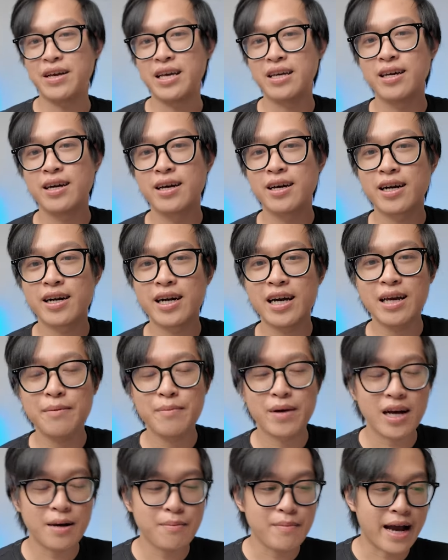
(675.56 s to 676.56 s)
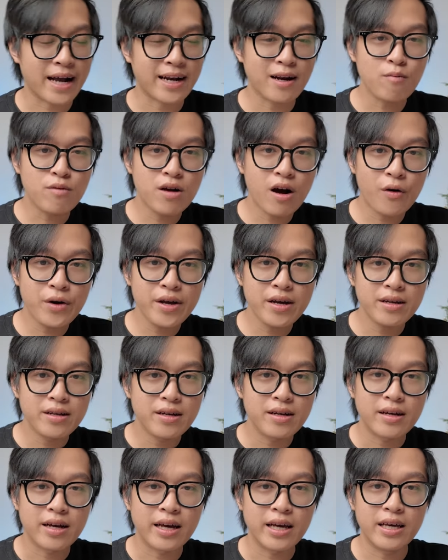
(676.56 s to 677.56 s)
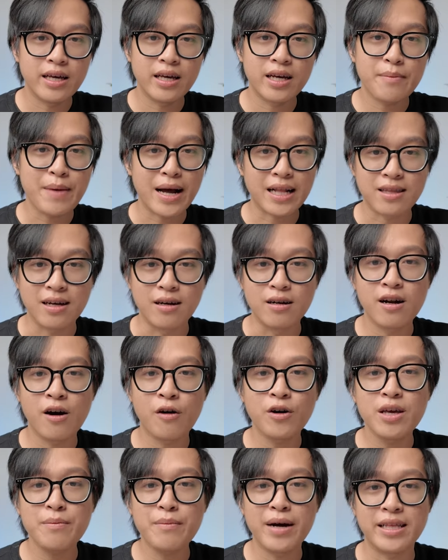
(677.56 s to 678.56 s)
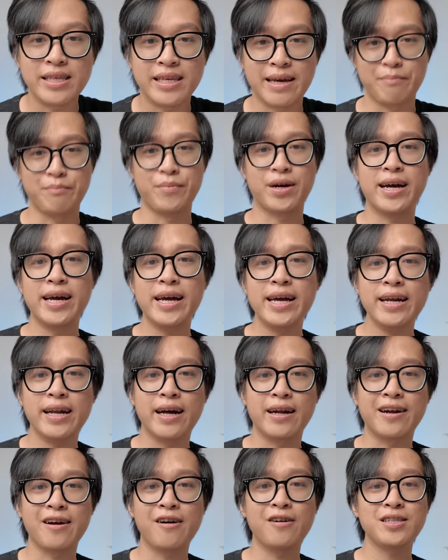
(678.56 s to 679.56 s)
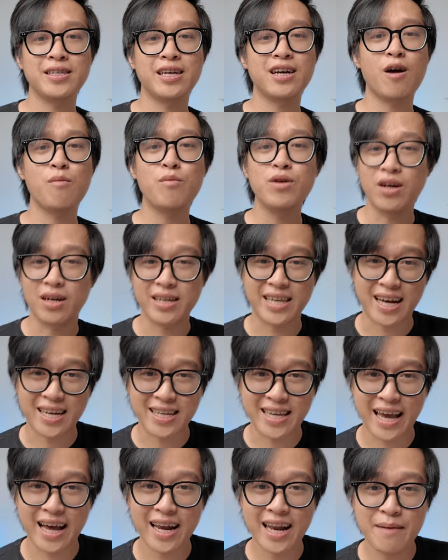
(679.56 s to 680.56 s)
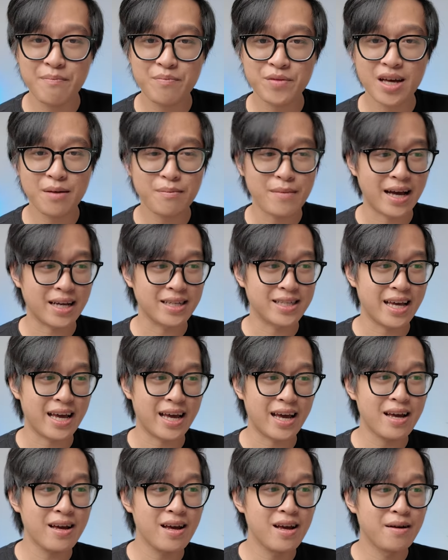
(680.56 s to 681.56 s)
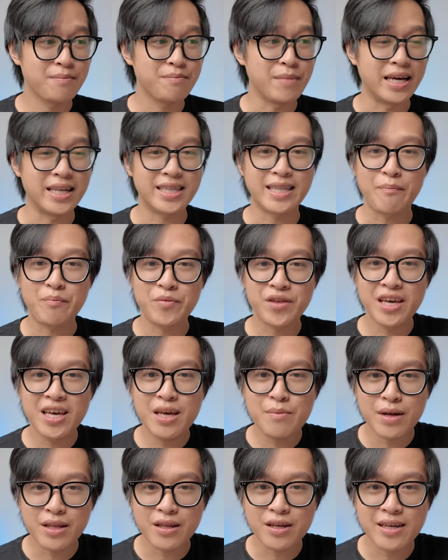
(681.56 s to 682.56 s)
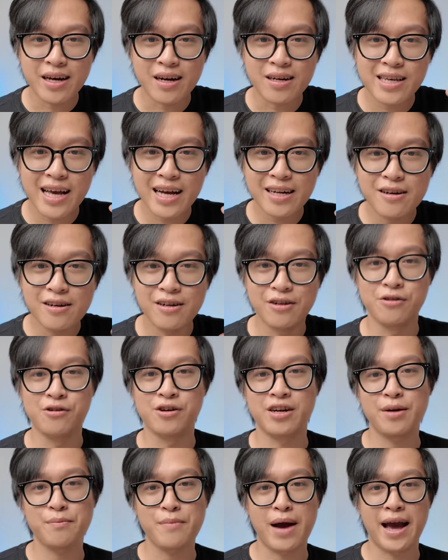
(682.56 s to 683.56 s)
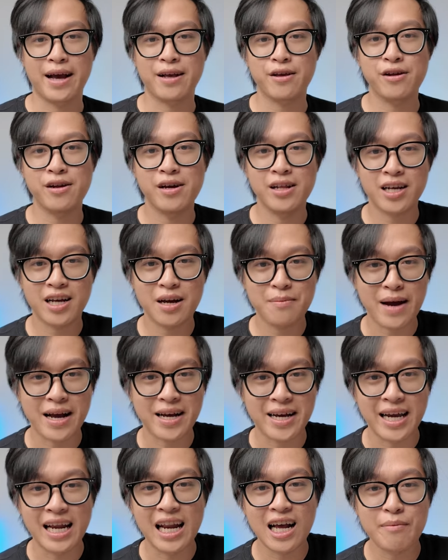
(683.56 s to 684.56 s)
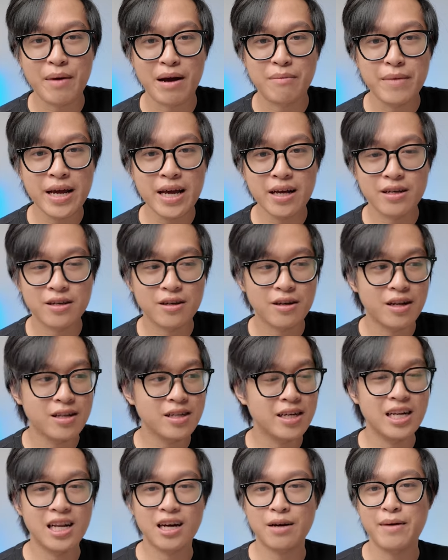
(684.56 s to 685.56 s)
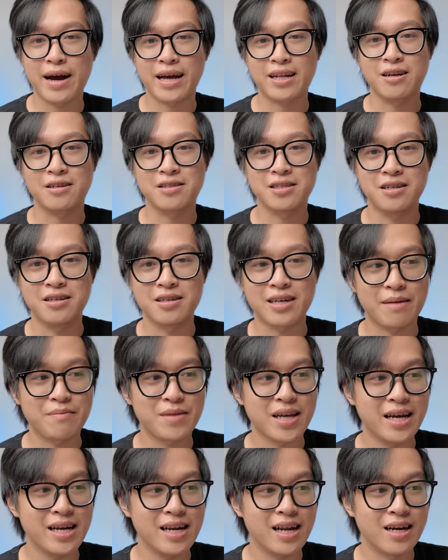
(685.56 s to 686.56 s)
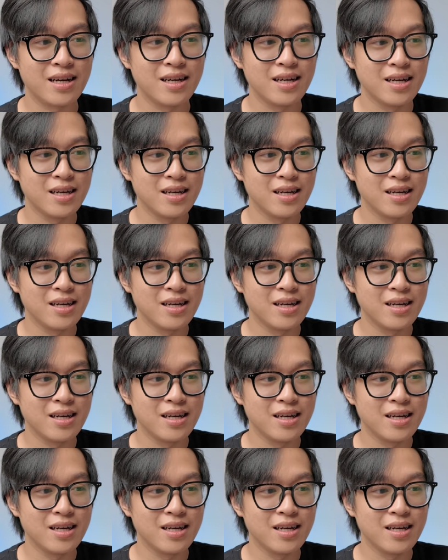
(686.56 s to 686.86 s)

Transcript: vì khi mà các bạn đóng gói á, thì các bạn tự nói với mình nhầm khi là nó sẽ không có được chặt chẽ lắm, các bạn sẽ bị tâm trí mình nó dẫn dắt, nó lừa các bạn, cho nên là các bạn nghĩ là các bạn biết, cho đến khi là các bạn thực sự cảm thấy là